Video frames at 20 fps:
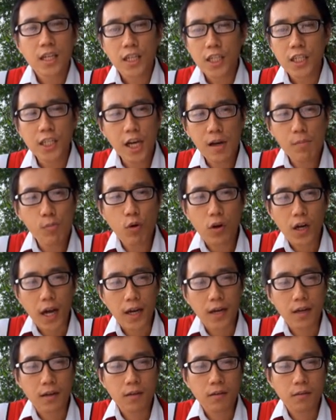Dia
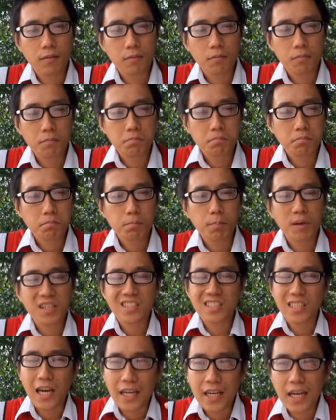bukan
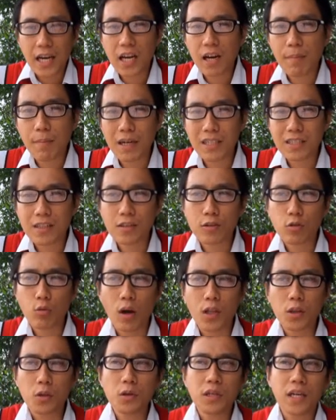percaya kepada
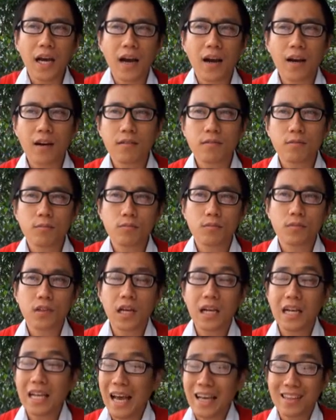sesuatu yang
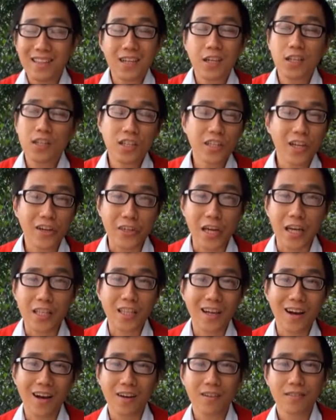kelihatannya tidak
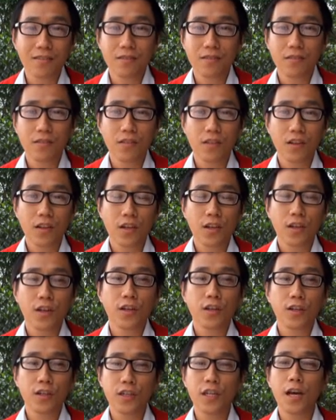nyata.
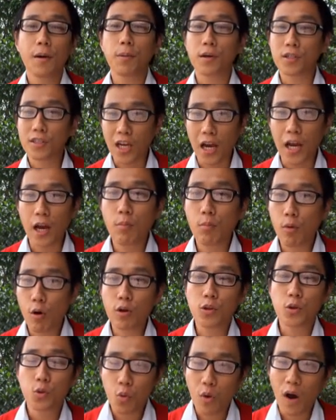Dia percaya
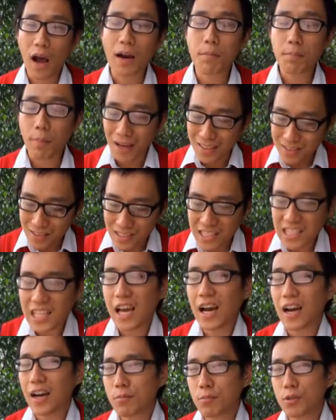bahwa Tuhan pasti
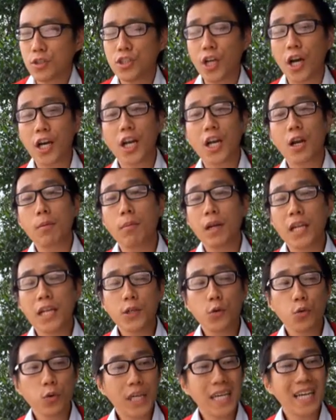akan menjaga dan
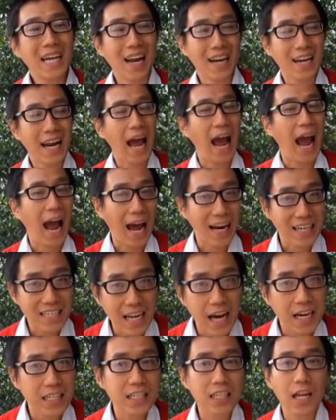melindungi karena
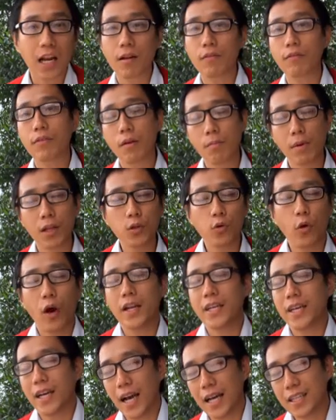ada di dalam firman
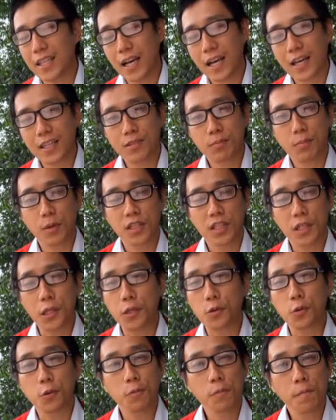Tuhan yang katakan seperti
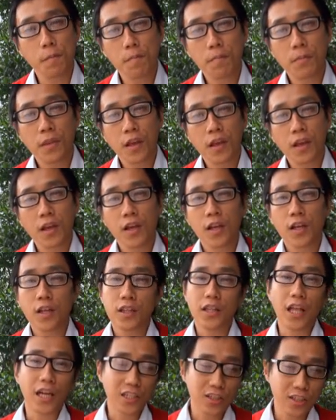itu.
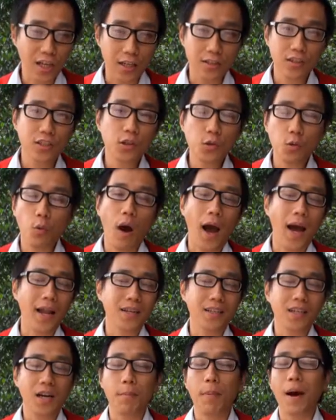Dari janji
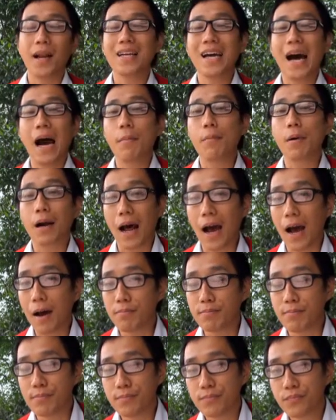Tuhan kepada
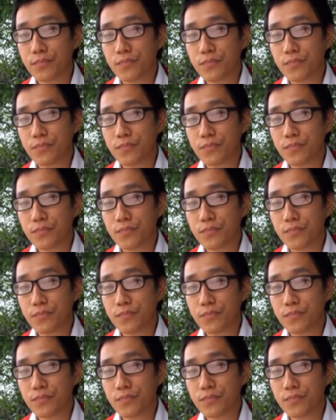Abraham.